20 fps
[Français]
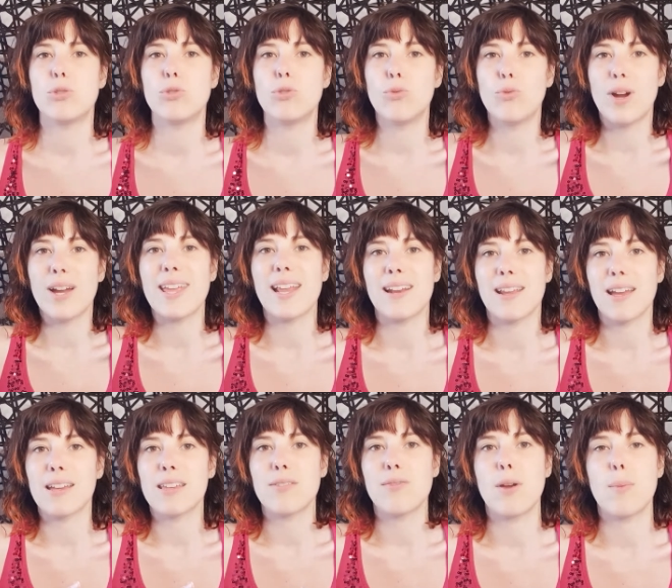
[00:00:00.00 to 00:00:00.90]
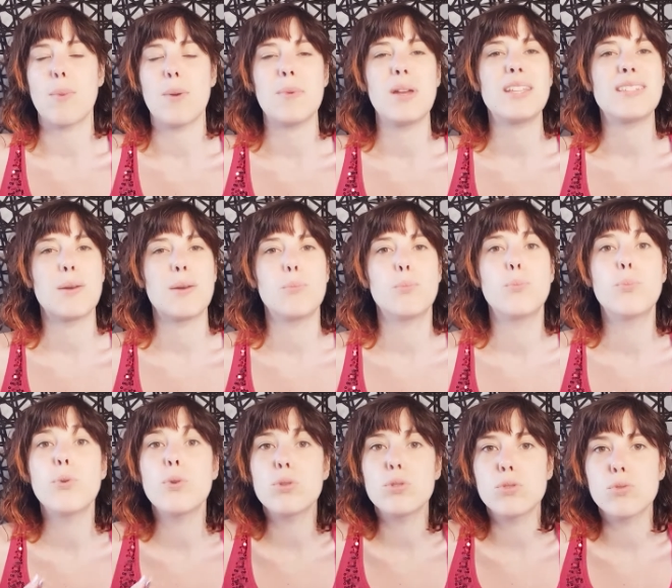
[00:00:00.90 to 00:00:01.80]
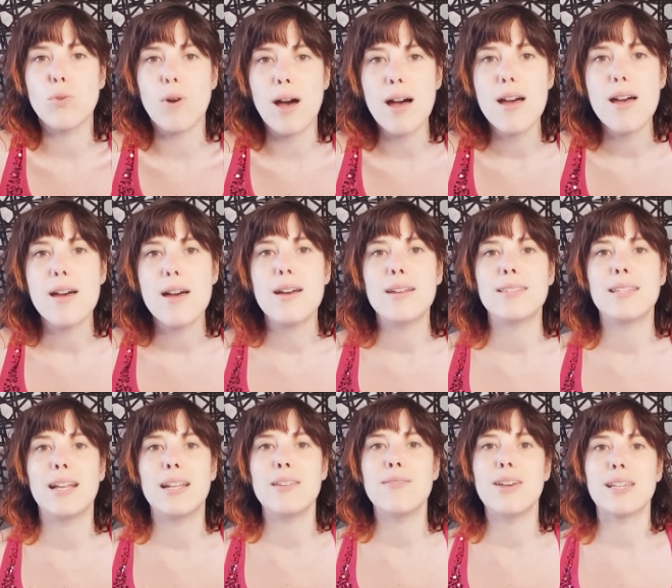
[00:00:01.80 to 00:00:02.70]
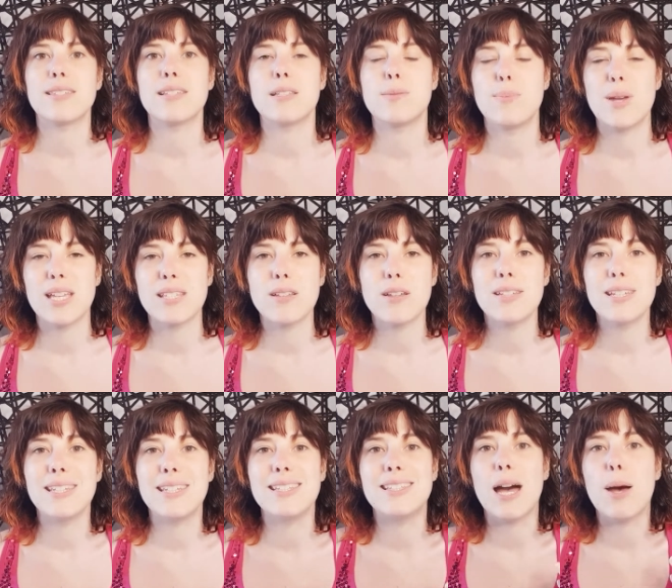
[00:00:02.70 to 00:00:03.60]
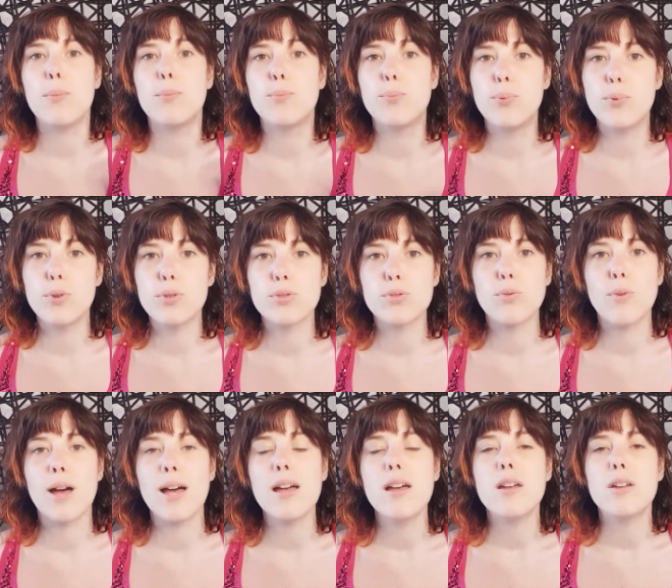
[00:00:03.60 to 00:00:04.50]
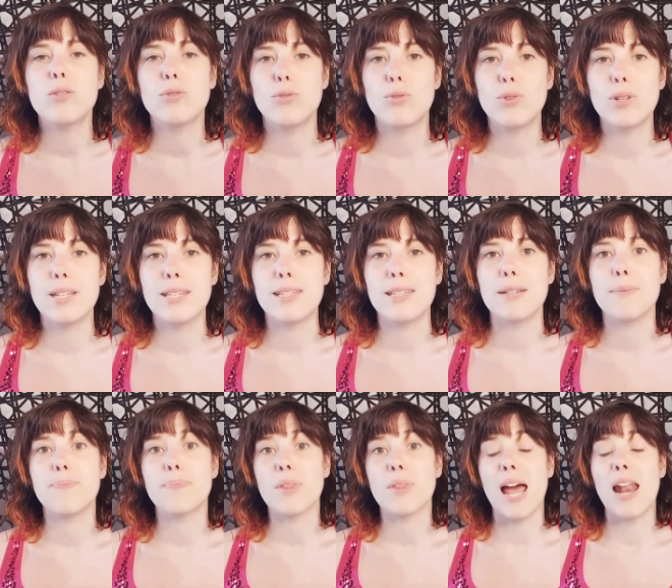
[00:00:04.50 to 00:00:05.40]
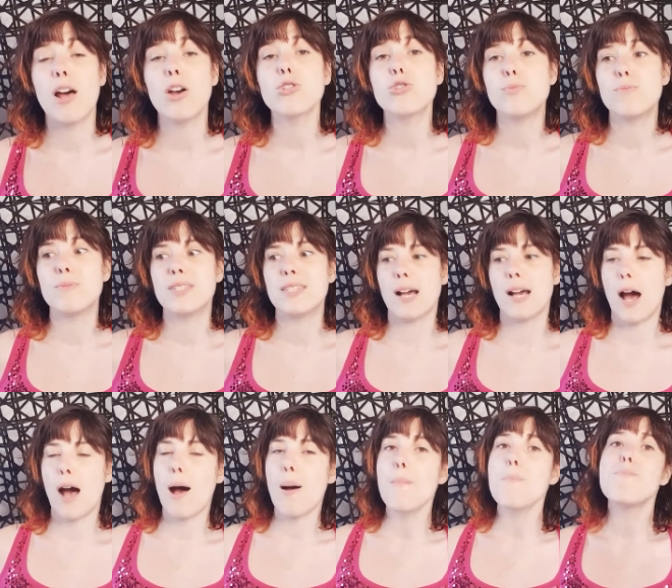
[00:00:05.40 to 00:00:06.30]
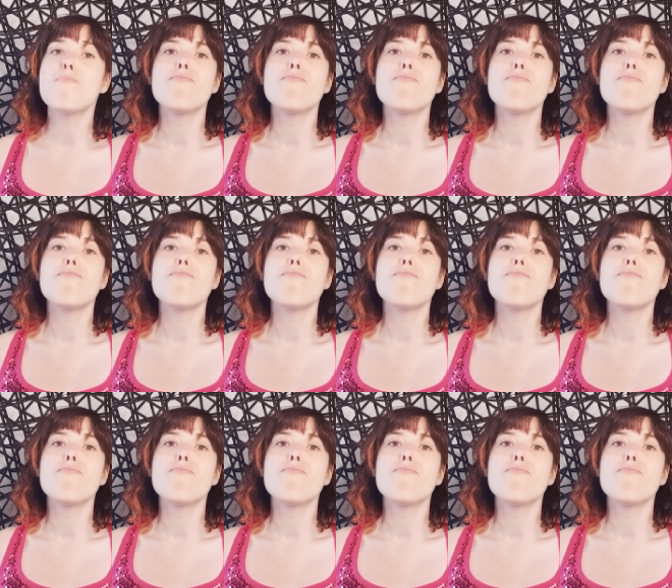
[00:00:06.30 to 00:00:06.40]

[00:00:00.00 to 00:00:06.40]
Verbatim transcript: Tu vois quelqu'un qui va pas bien, t'as besoin d'aller vers cette personne et t'as besoin de l'aider. Alors tu me diras